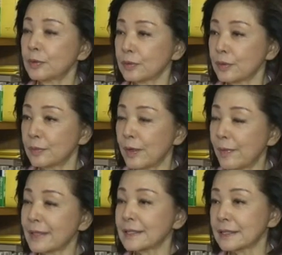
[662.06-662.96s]
の党、うん、まあ、
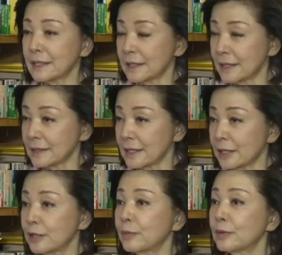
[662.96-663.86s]
若狭さんたちが
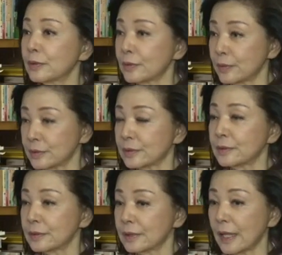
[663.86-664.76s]
希望の党を
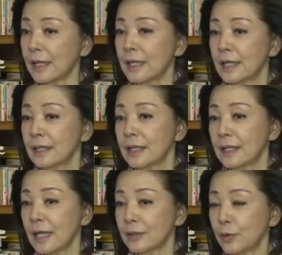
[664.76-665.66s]
作った、うん、
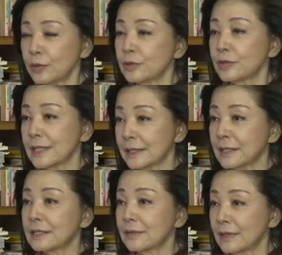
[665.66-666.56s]
であの細野さん
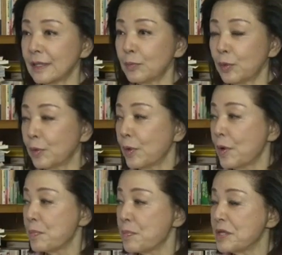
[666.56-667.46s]
たちはねも
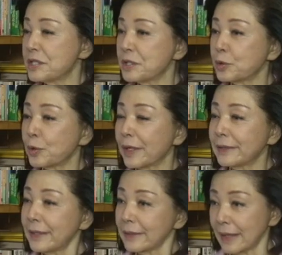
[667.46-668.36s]
う民進党が
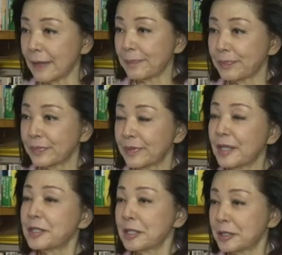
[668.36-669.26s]
嫌で
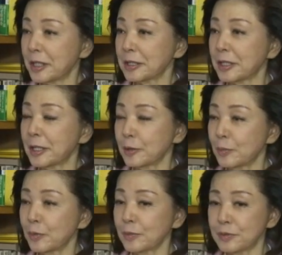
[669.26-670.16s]
出ていったんだけれど
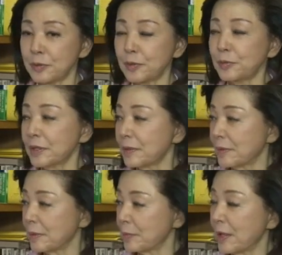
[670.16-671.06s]
も、うんはい、それを見
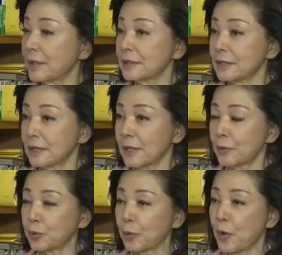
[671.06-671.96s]
て前原さんが
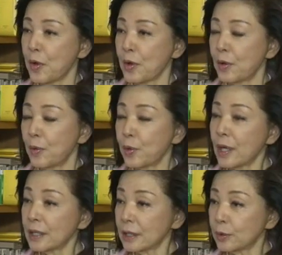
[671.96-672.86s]
このお
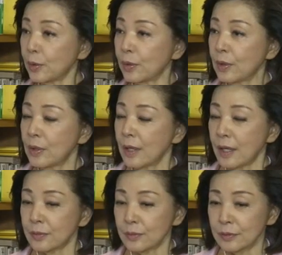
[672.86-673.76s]
金と、
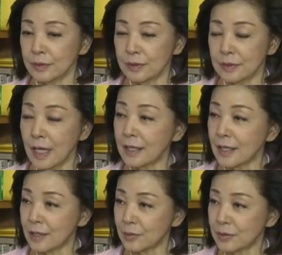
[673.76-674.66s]
あの
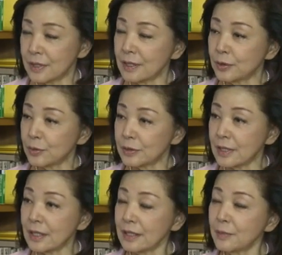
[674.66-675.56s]
大あの議員と
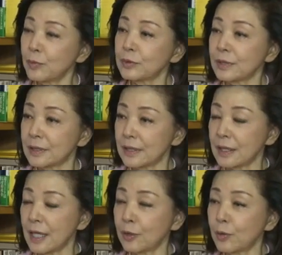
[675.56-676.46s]
全員持っていって
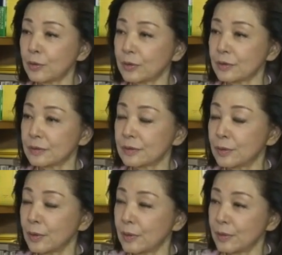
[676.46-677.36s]
連合という、
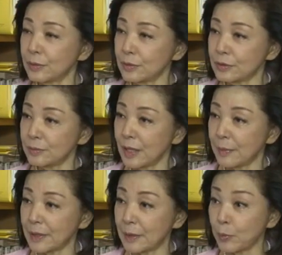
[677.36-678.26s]
労働組
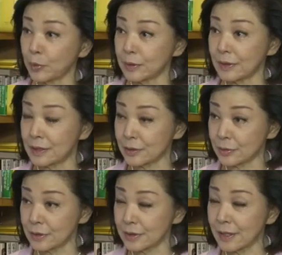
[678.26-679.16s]
合まで持って一緒
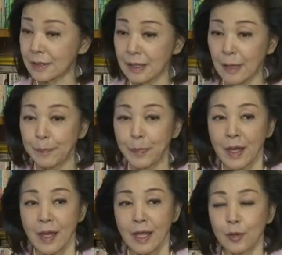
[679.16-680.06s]
につけて、
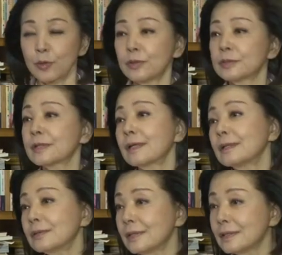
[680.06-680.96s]
えこれを使っ
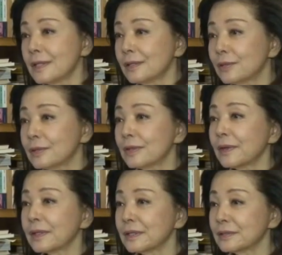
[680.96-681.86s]
てくださいと言った
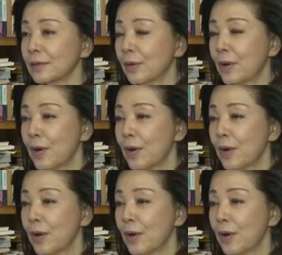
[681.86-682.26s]
わけですよ。